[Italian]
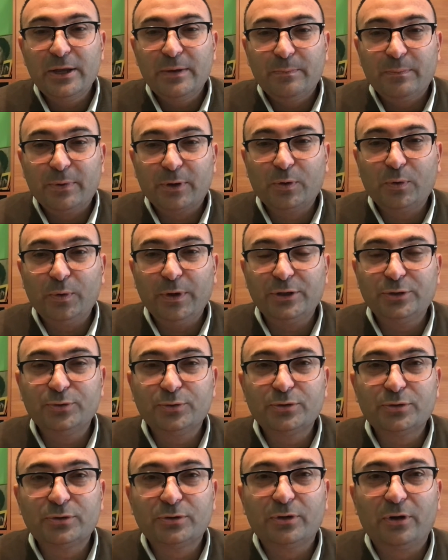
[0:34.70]
Per cui è
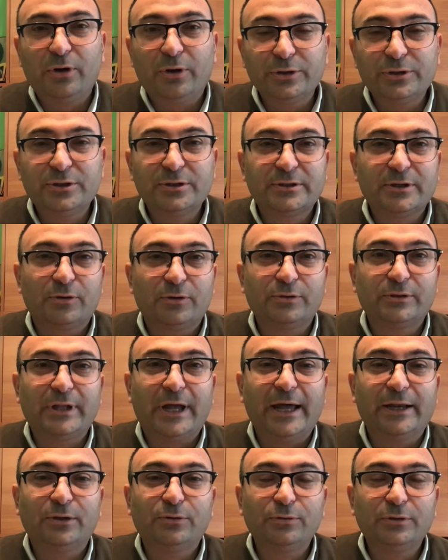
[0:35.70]
giusto oggi
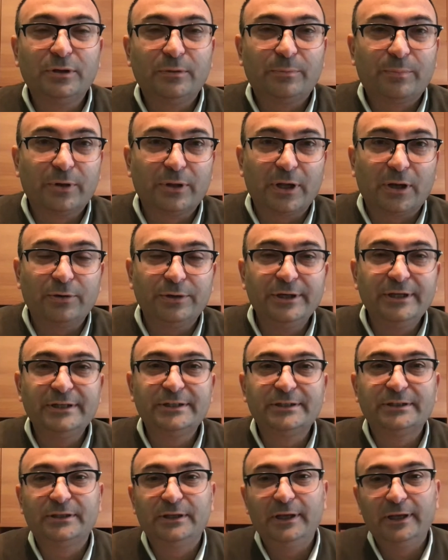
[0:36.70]
salutare tutti i
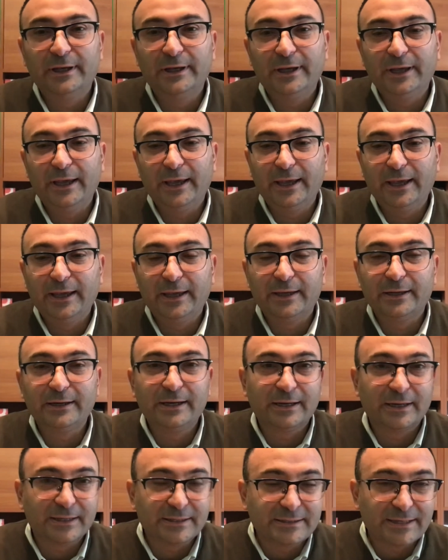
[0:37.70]
protagonisti e
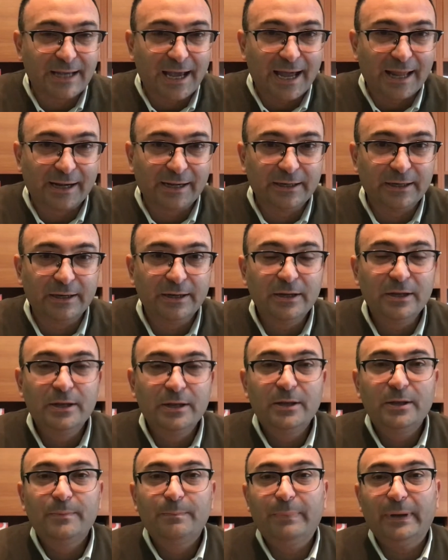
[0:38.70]
ringraziarli
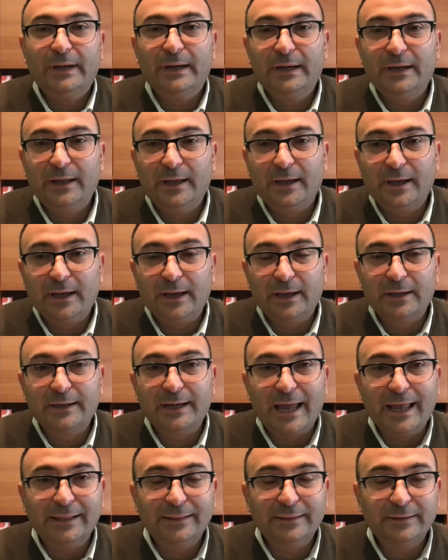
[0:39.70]
per il
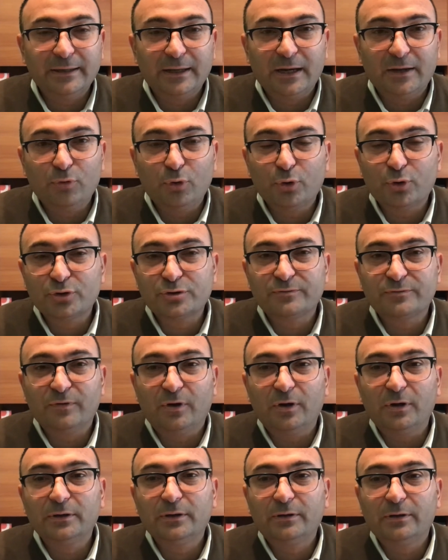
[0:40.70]
grande lavoro
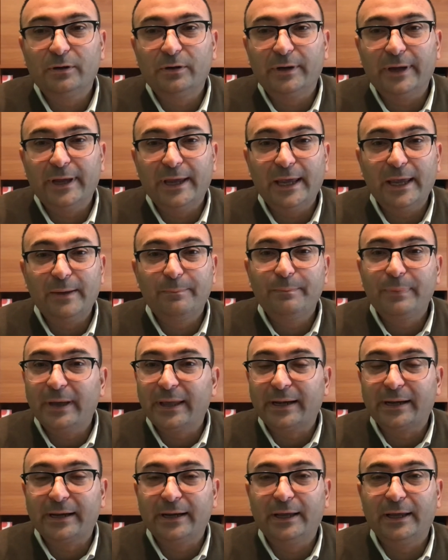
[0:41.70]
svolto e
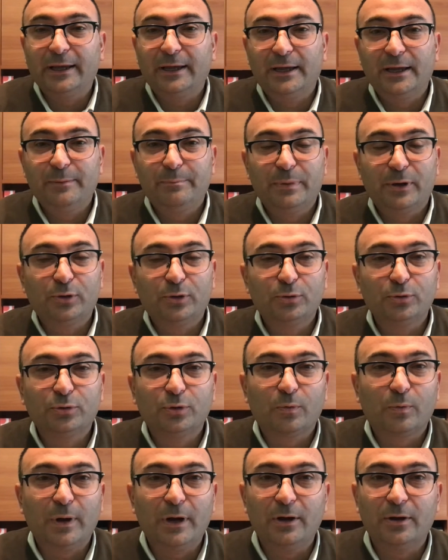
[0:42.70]
per, eh, per
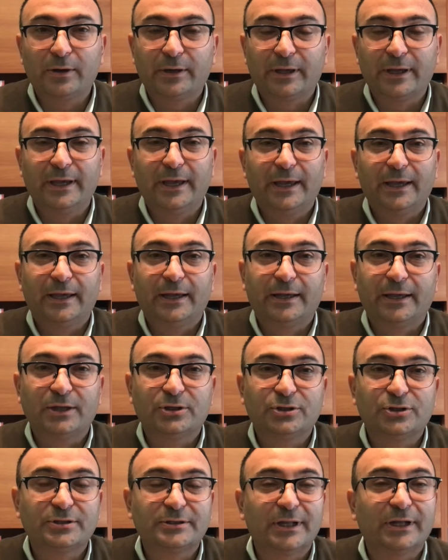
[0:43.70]
tutto quello che, che
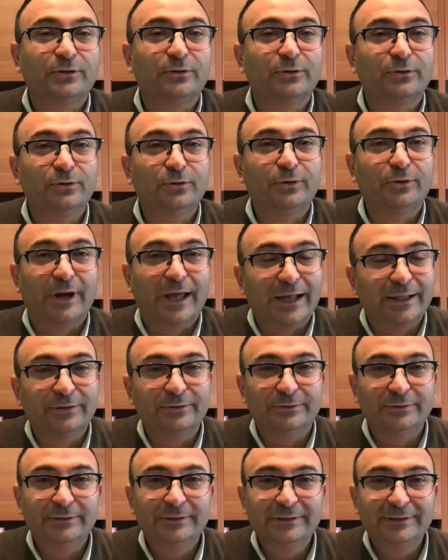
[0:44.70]
ci è stato donato.